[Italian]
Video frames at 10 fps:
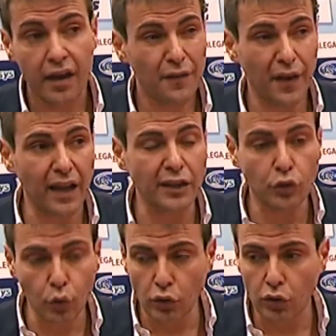farà di
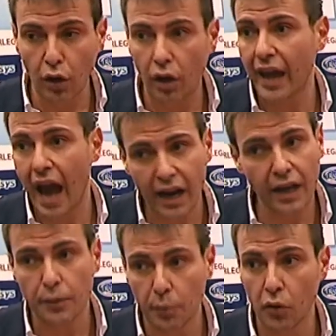tutto e anche
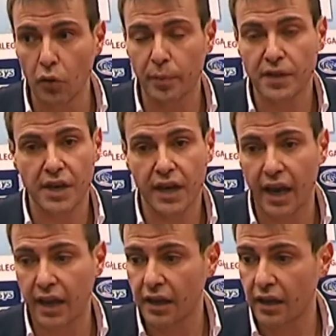di più per
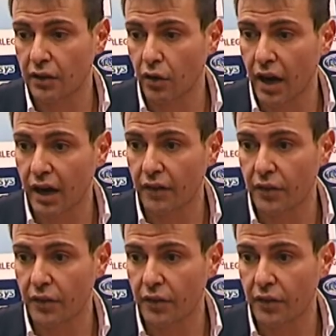cercare di tornare alla